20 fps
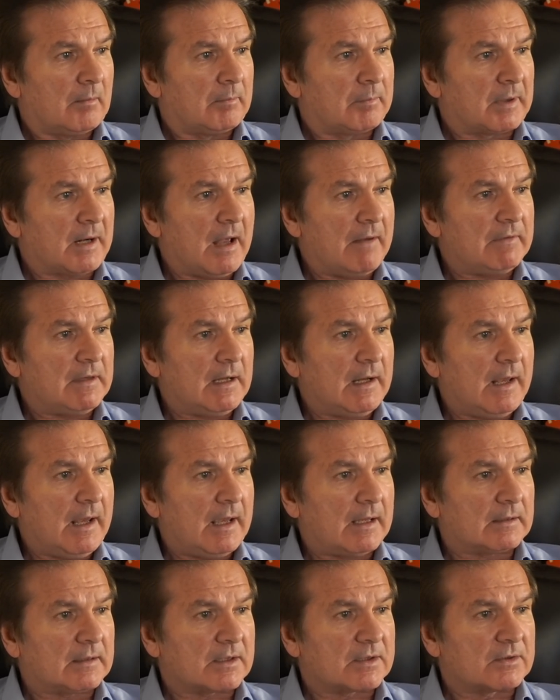Правда ли
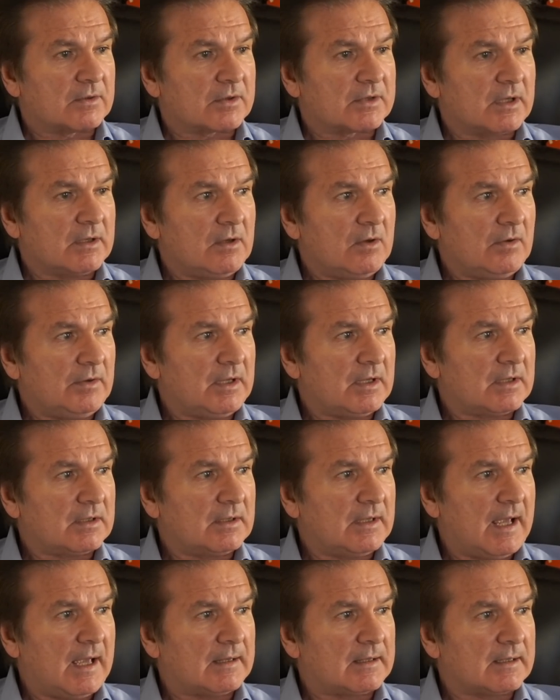это, что Соединенные
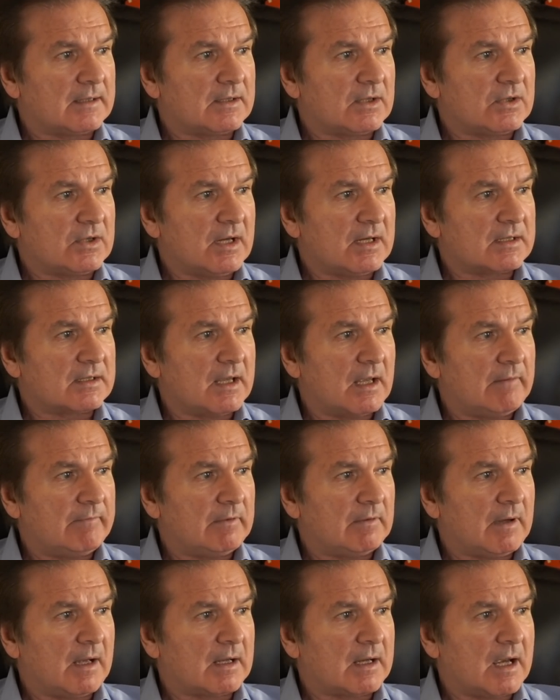Штаты сейчас
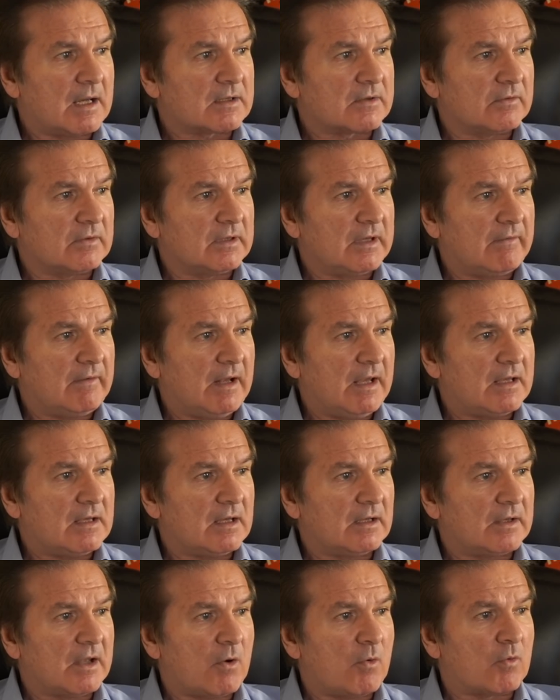оказывают
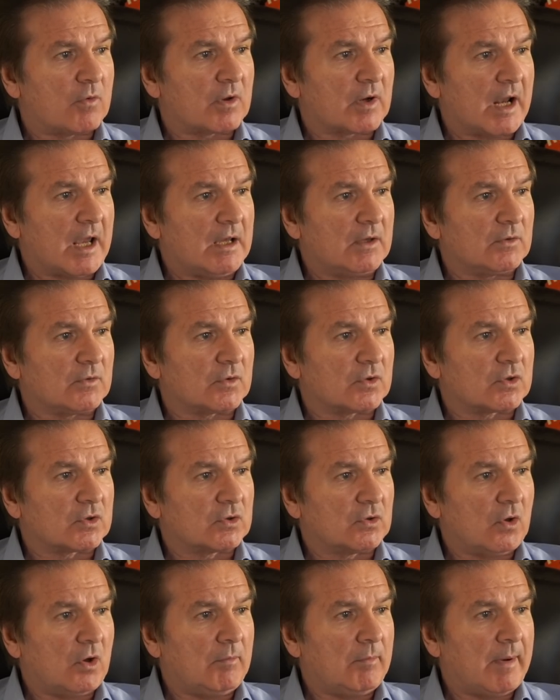давление на Украину,
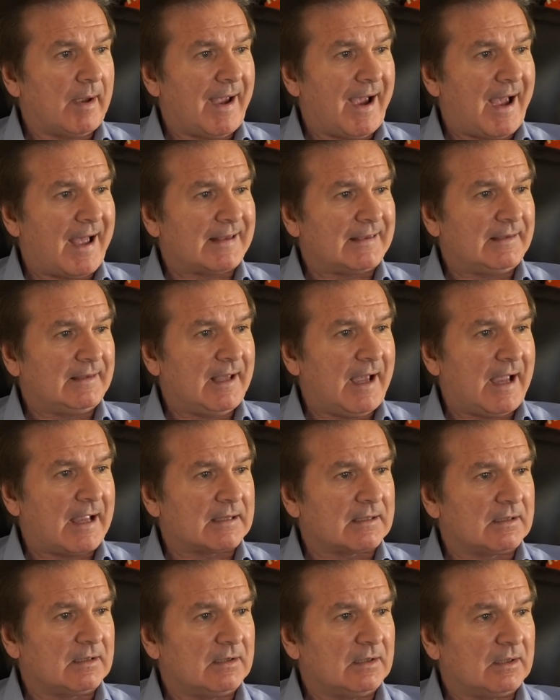чтобы
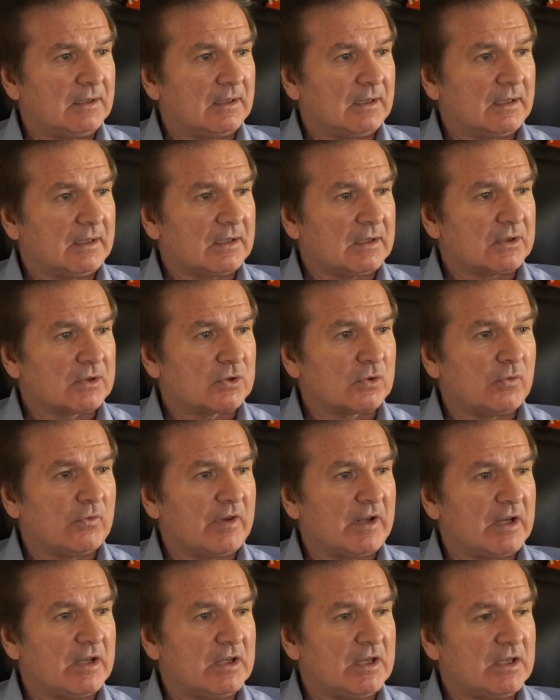отдать
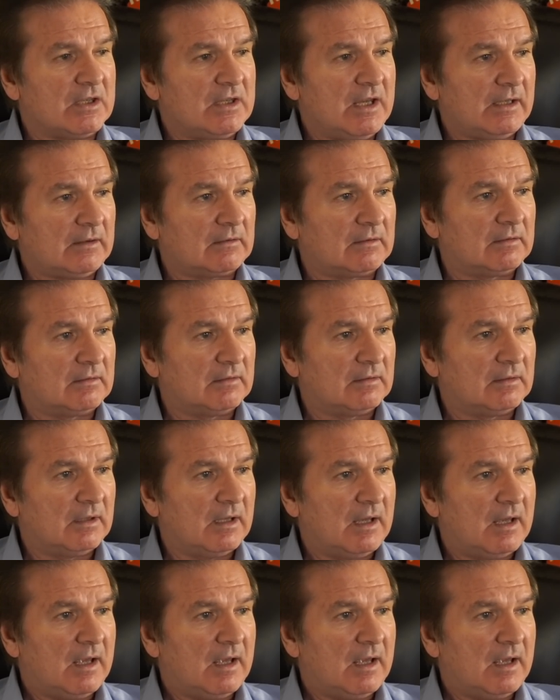суверенитет